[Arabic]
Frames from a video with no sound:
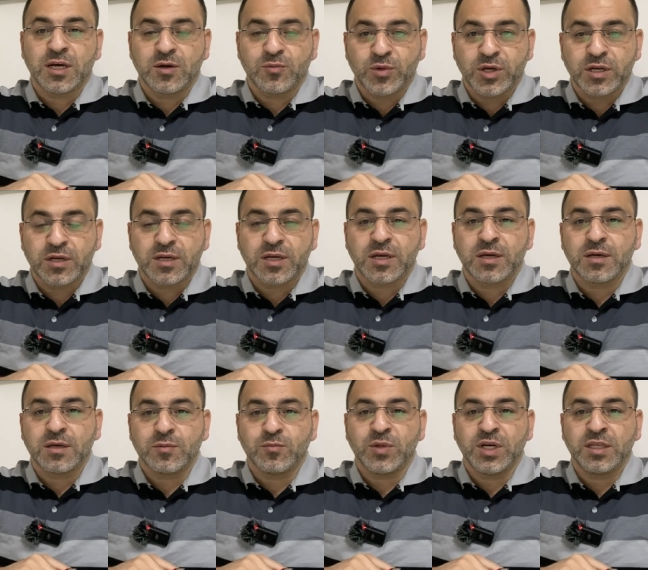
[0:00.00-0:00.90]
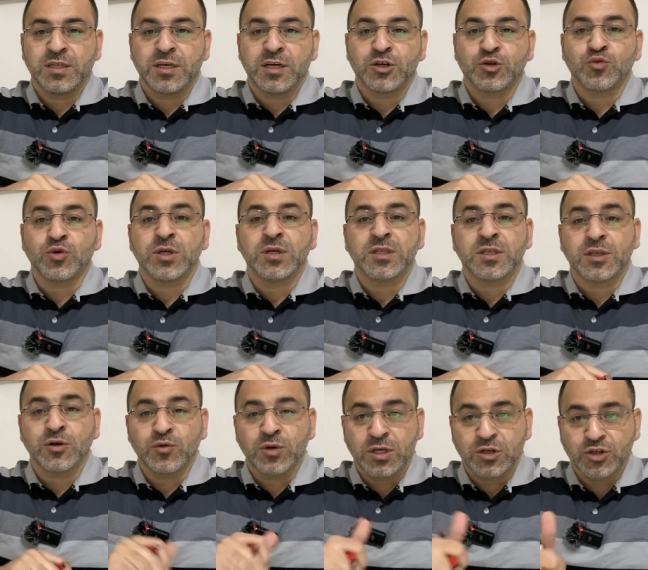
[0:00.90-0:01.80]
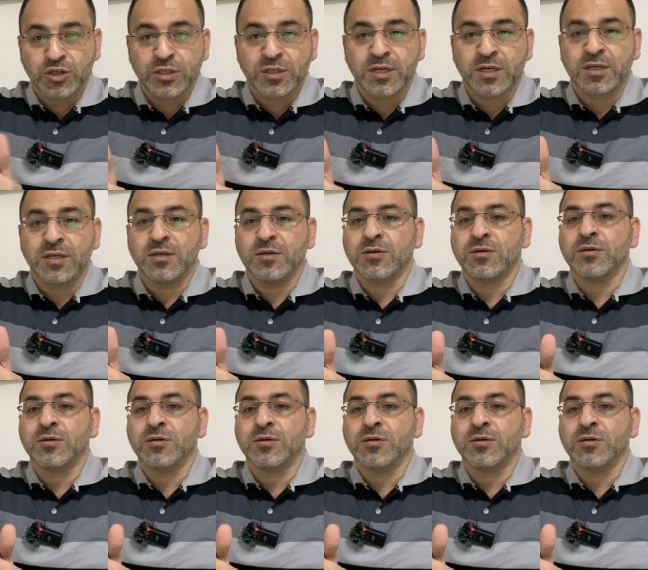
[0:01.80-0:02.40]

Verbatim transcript: امريكا محتاج وقت طويل جدا